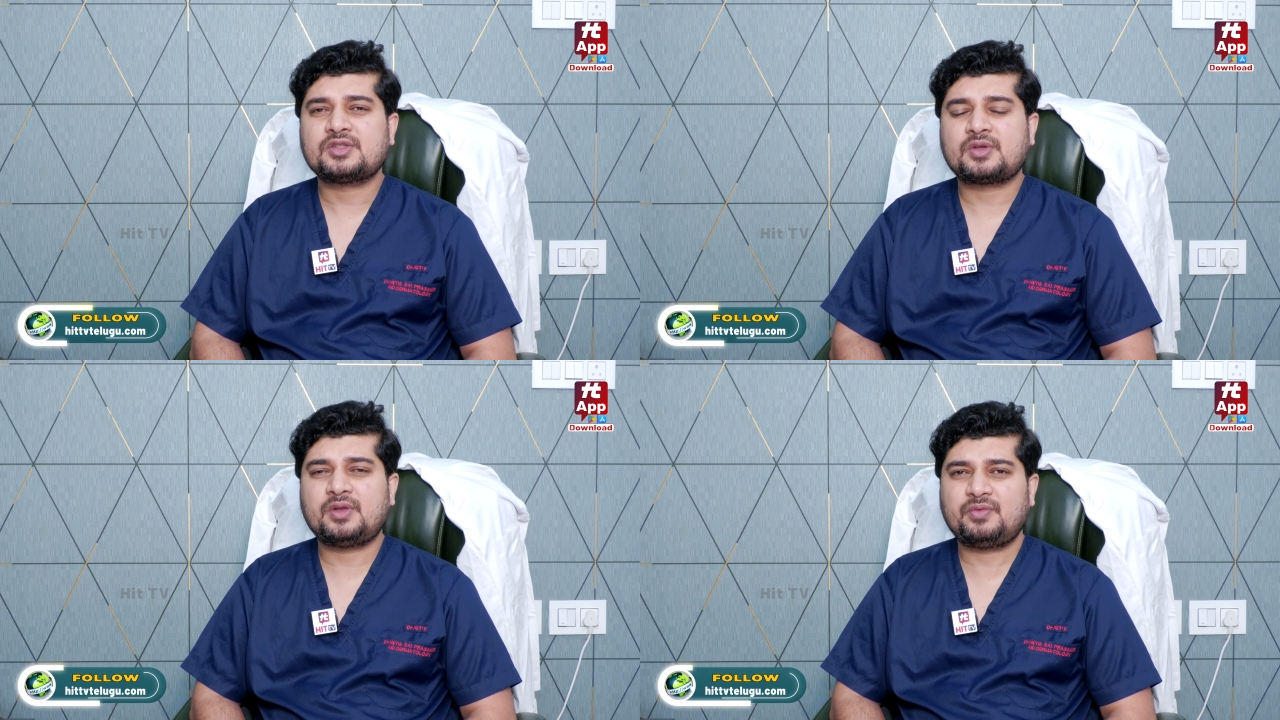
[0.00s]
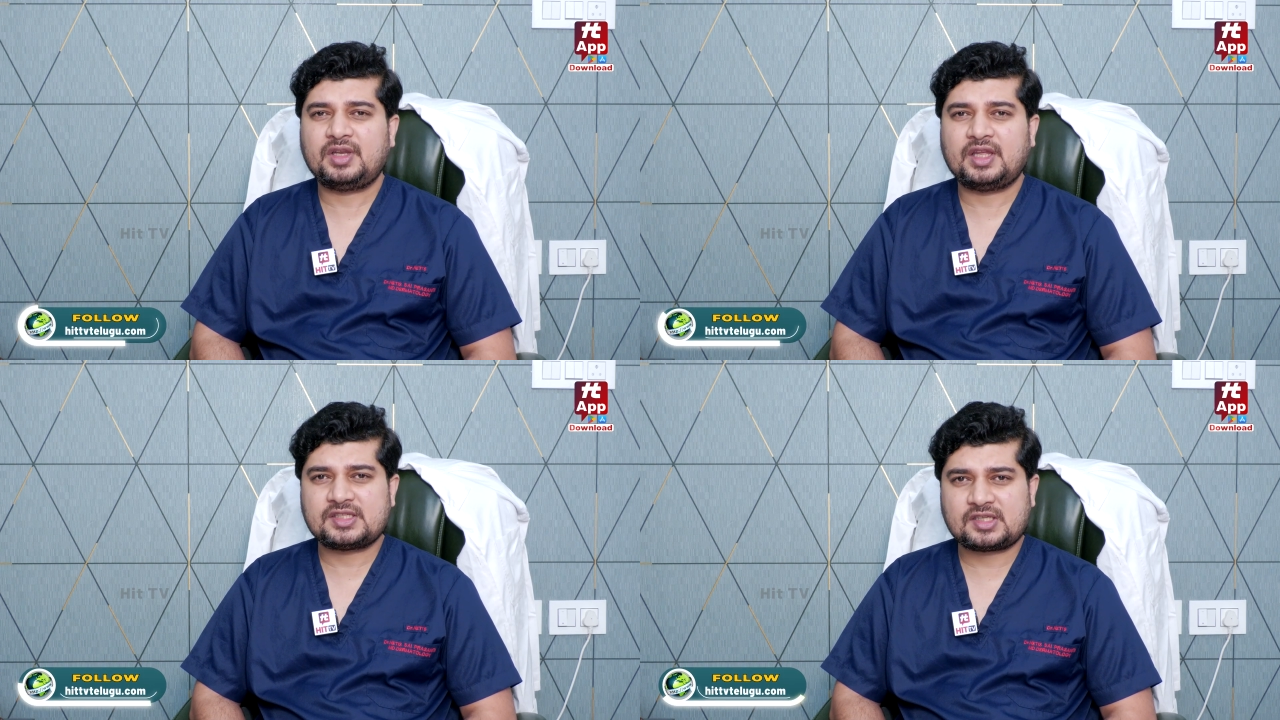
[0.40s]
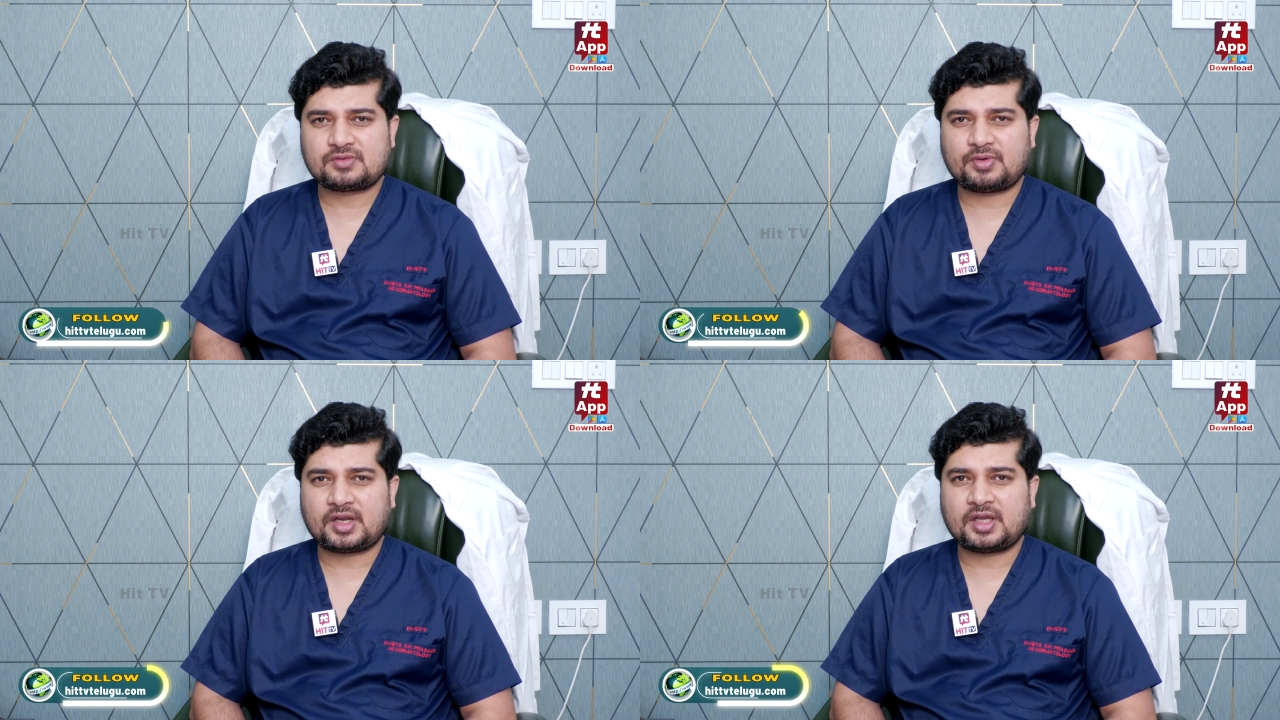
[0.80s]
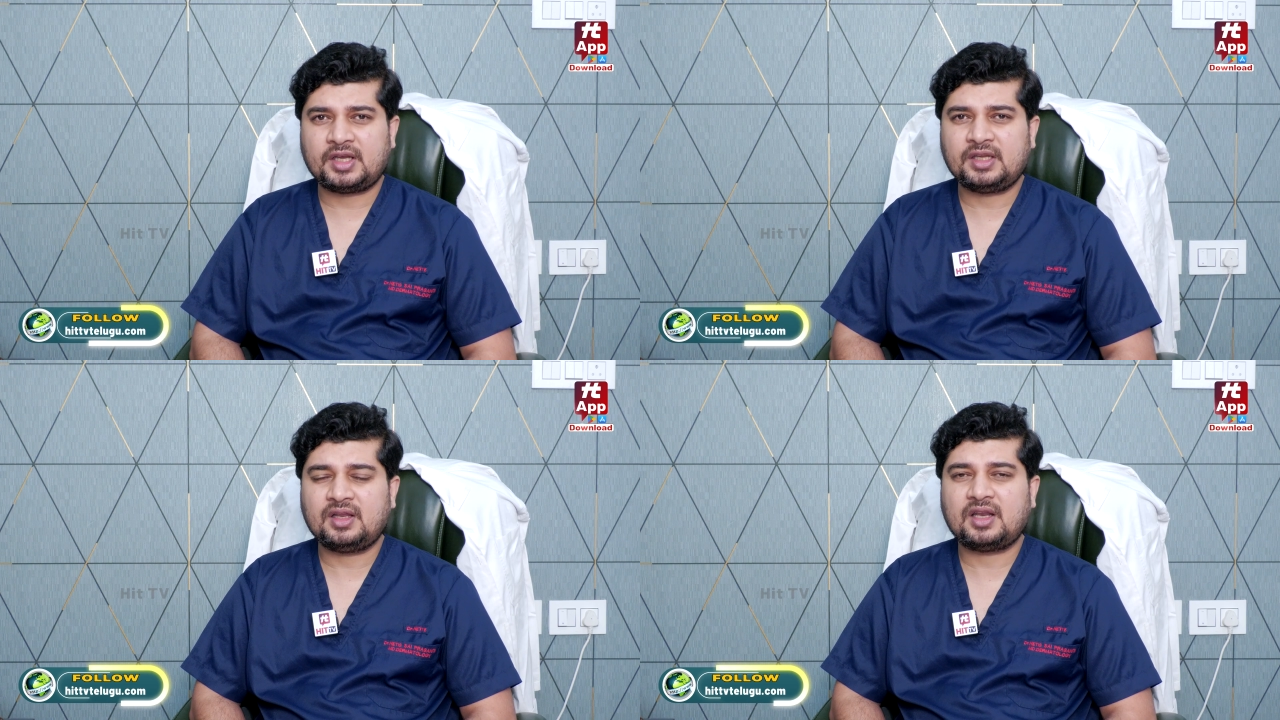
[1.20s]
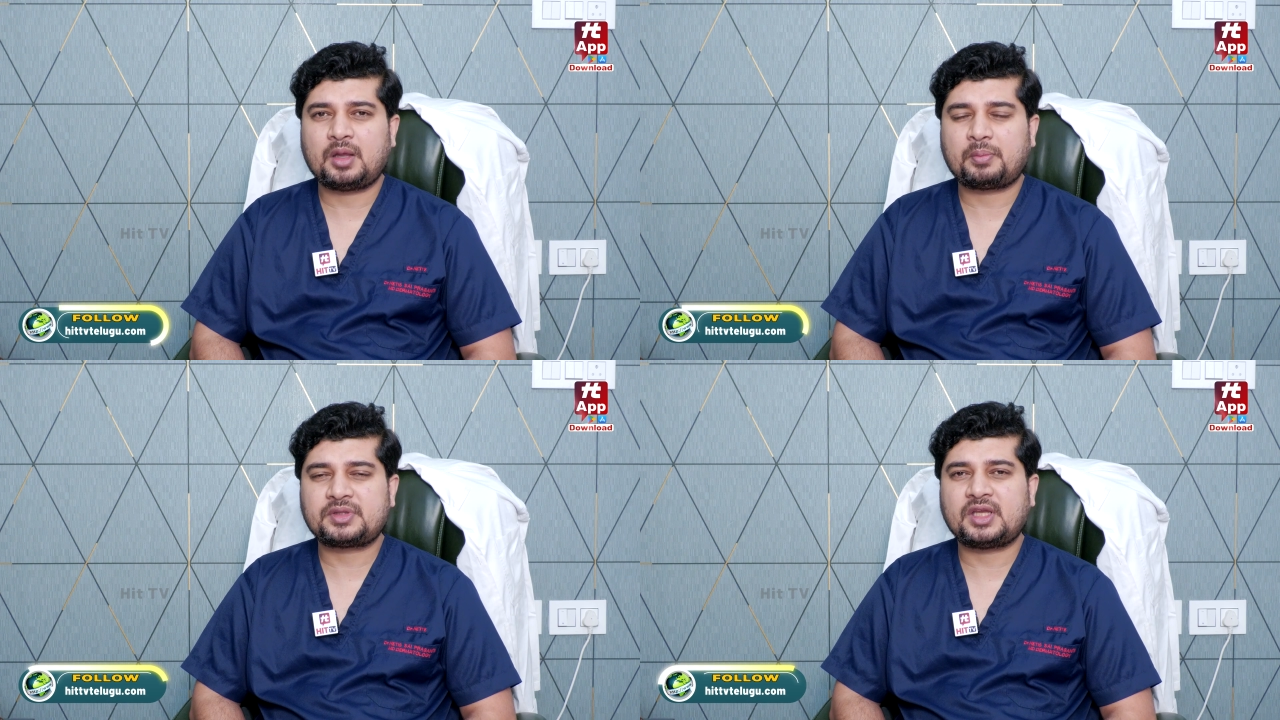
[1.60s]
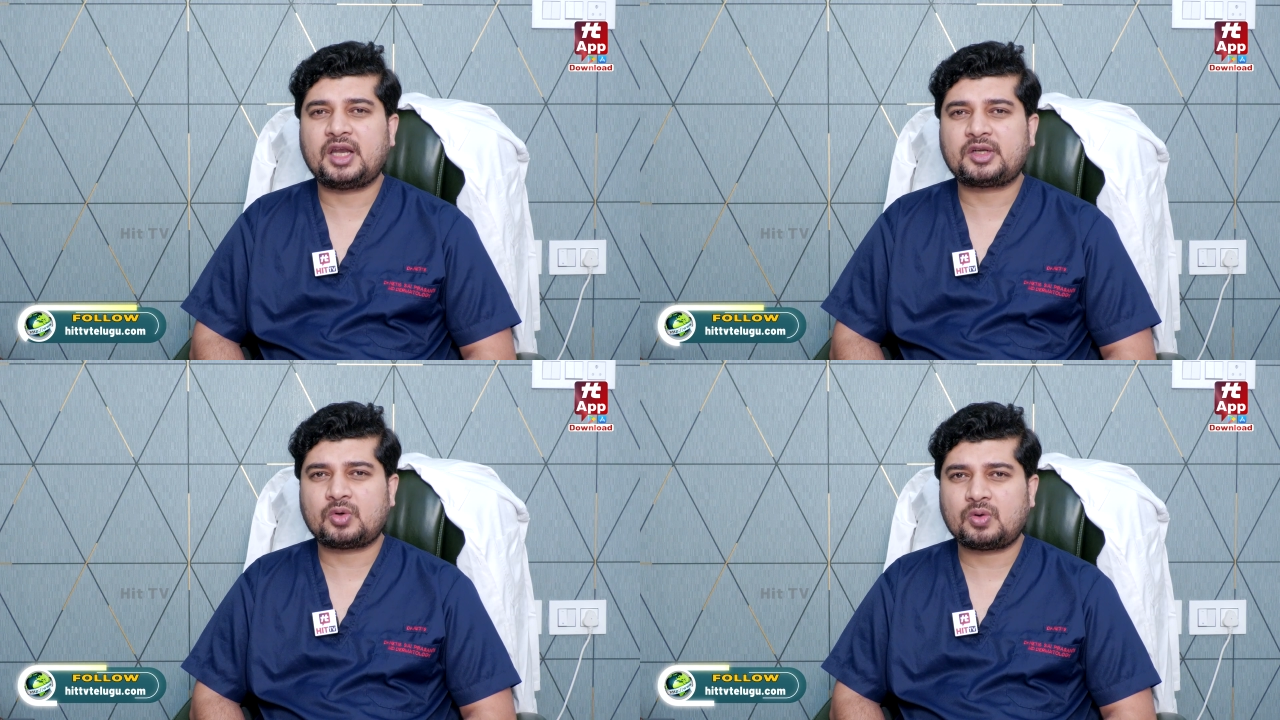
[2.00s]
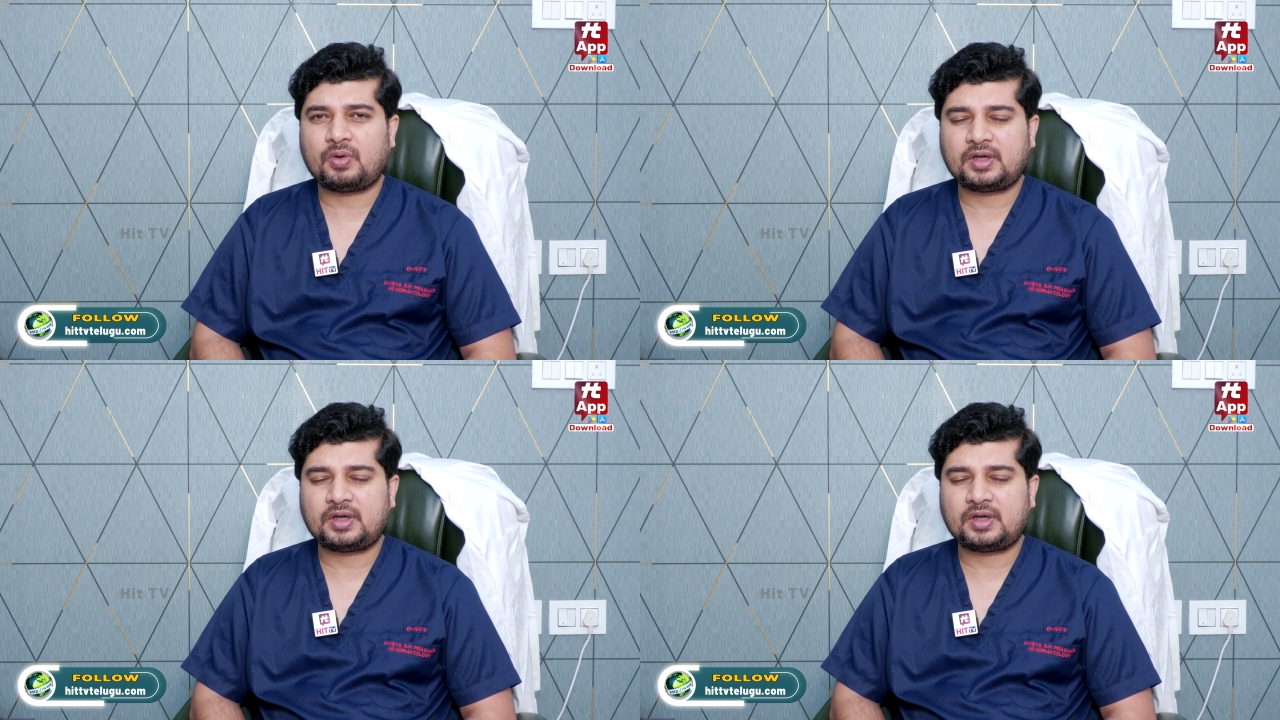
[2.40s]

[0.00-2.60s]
సో ఇవి లేజర్స్ ద్వారా కానీ లేకపోతే ఎలక్ట్రో